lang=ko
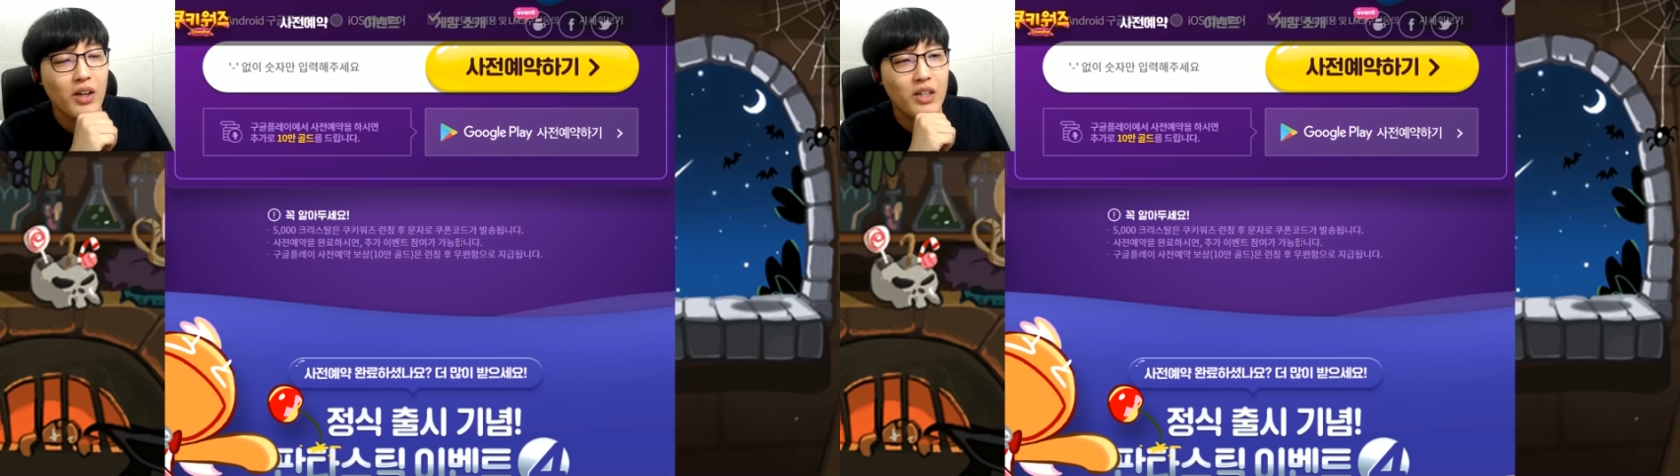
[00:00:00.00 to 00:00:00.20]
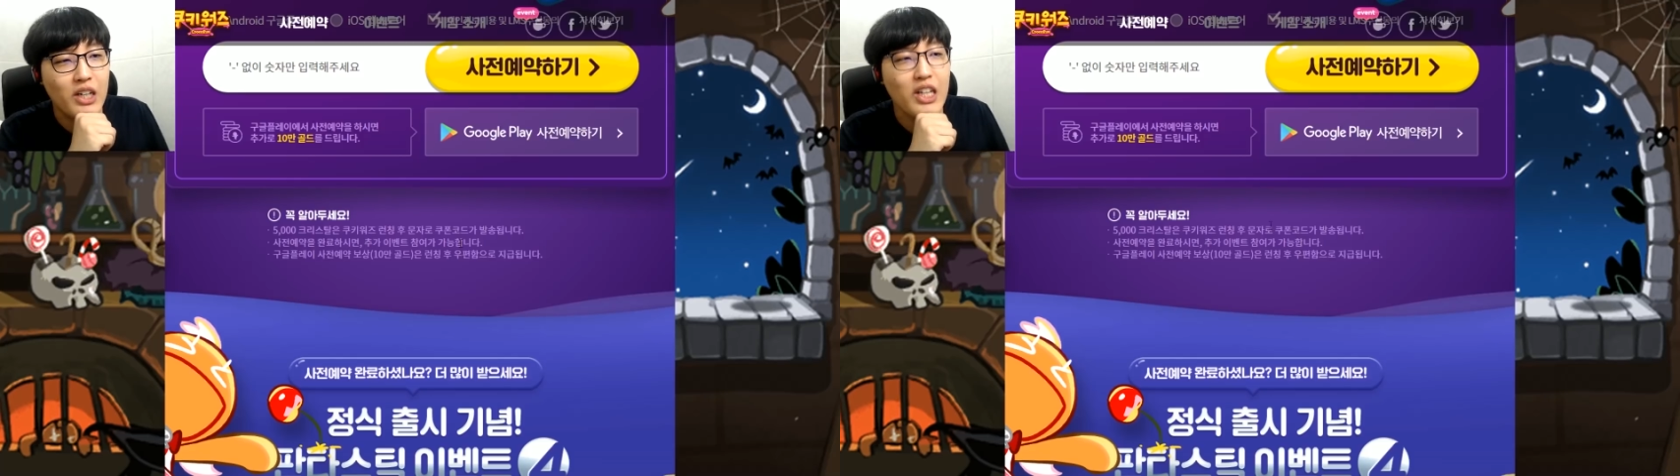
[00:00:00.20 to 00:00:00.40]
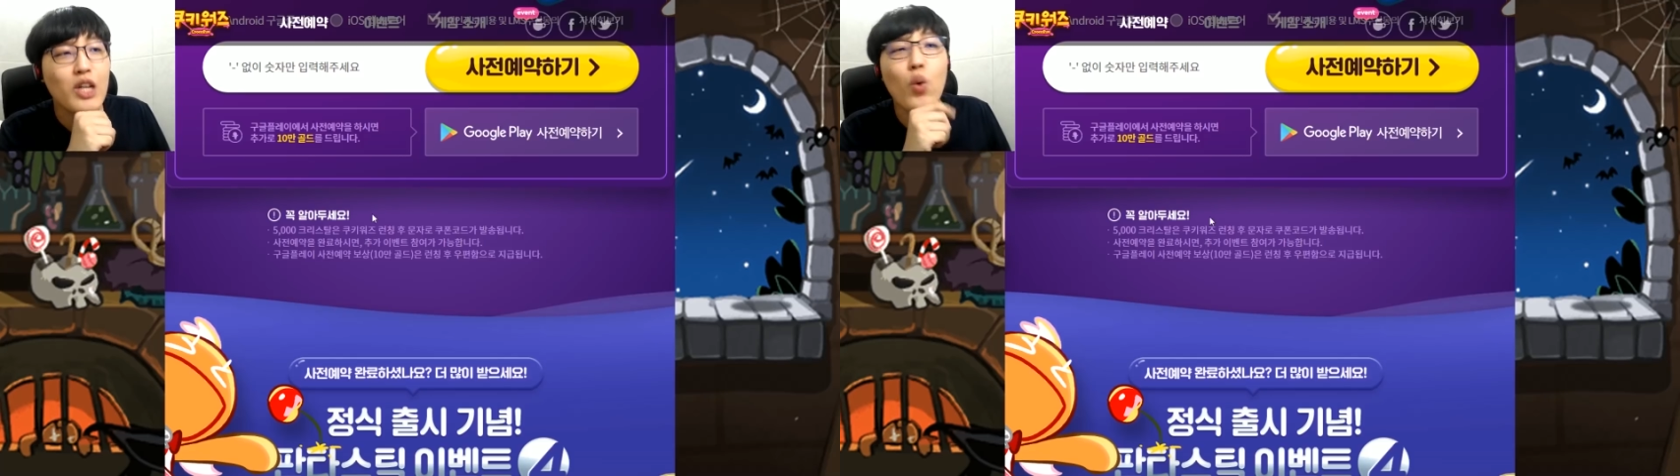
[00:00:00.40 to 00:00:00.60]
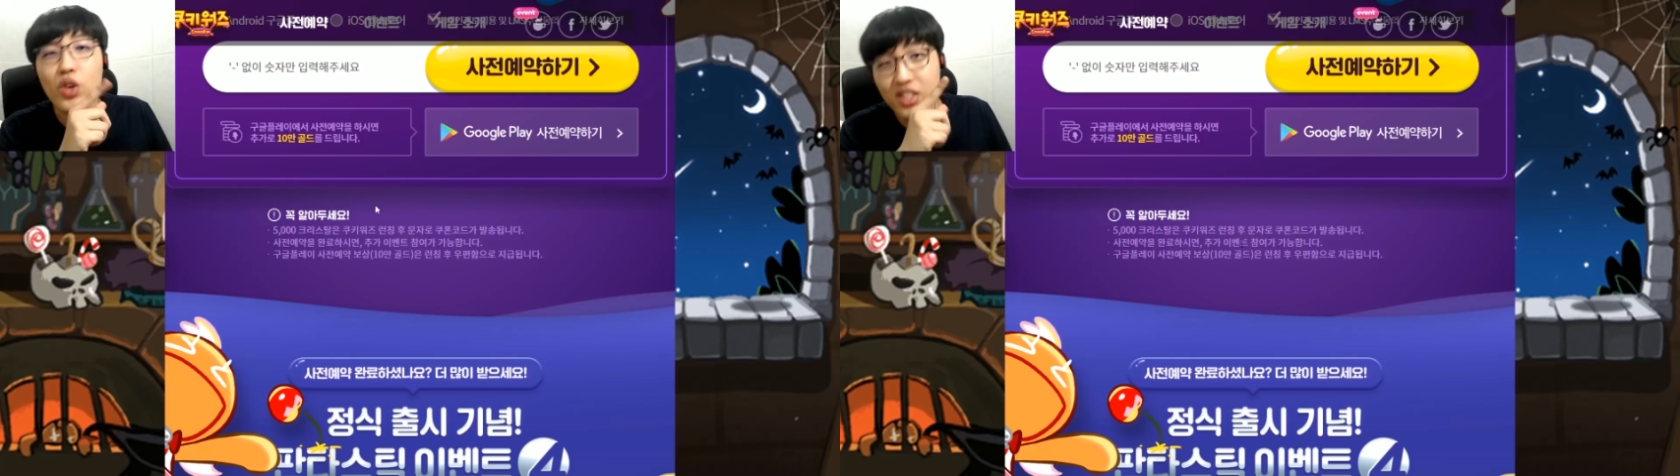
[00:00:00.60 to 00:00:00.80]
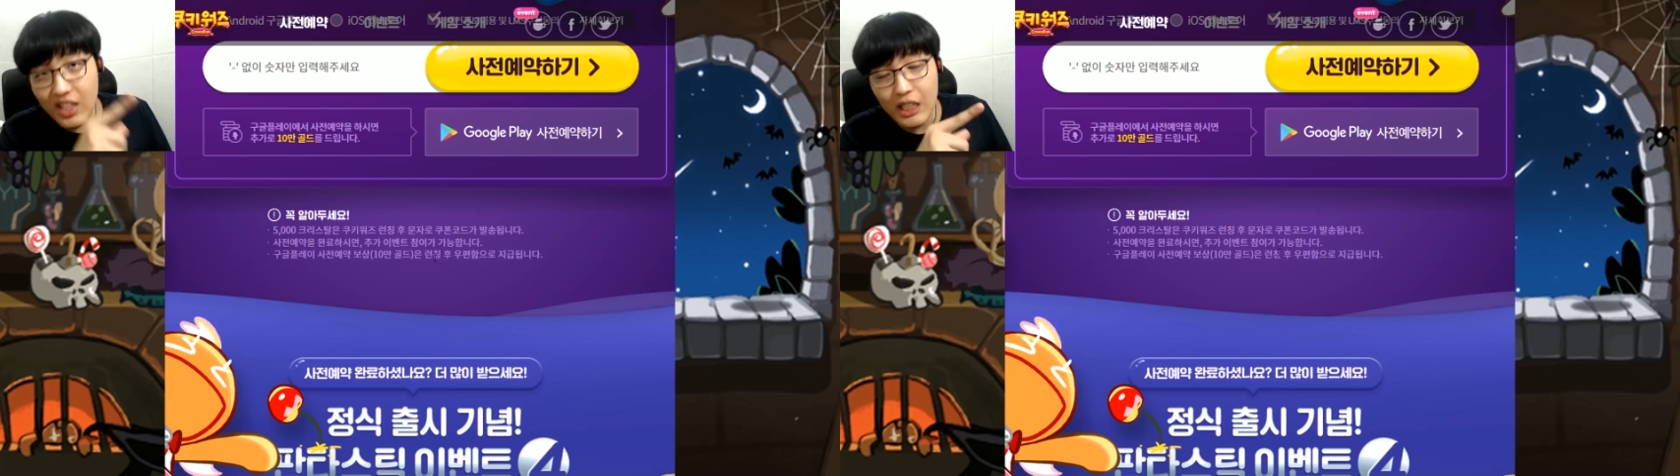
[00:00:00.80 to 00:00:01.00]
그리고
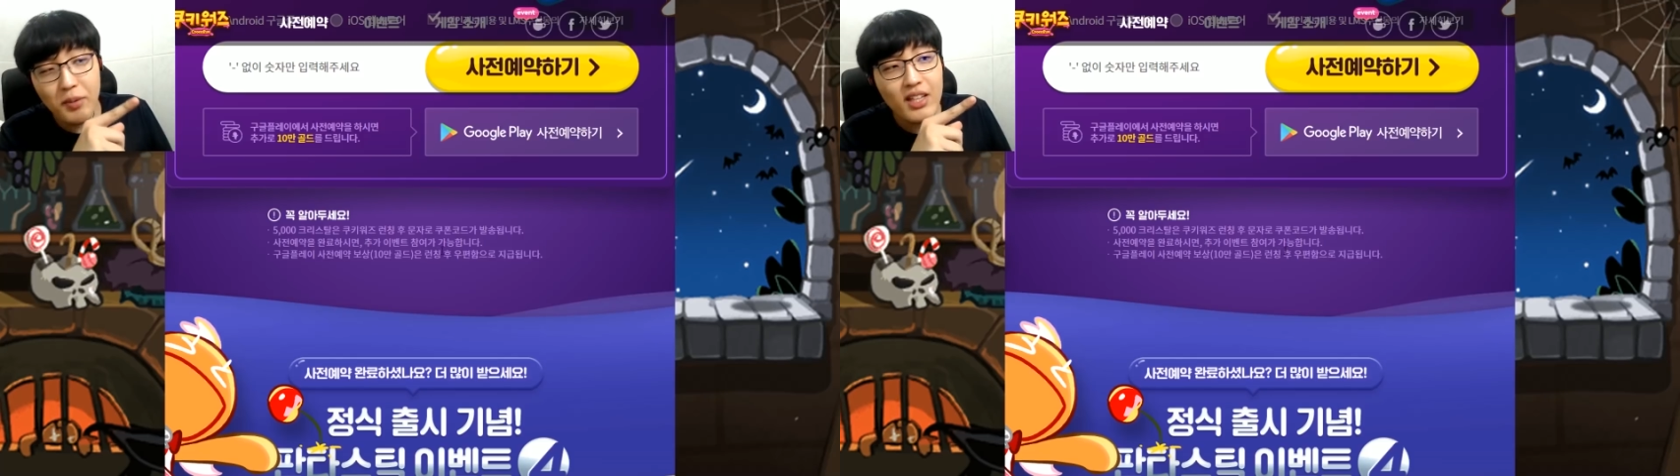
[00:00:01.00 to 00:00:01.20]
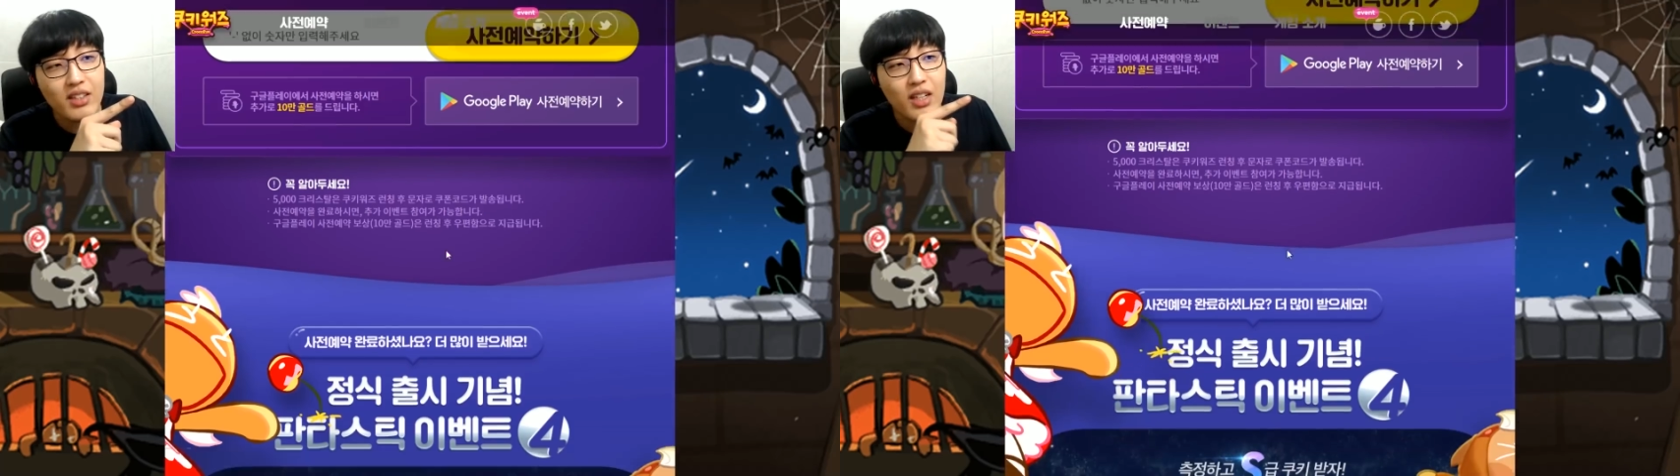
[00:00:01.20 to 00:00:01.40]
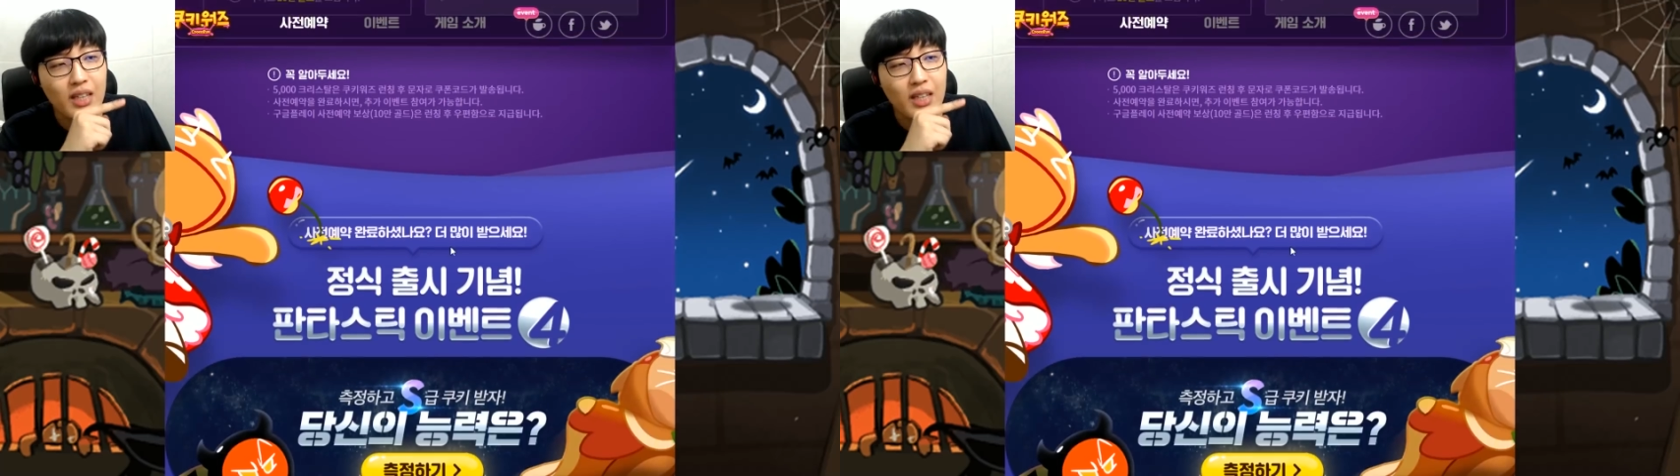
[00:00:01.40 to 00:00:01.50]
이제 이벤트에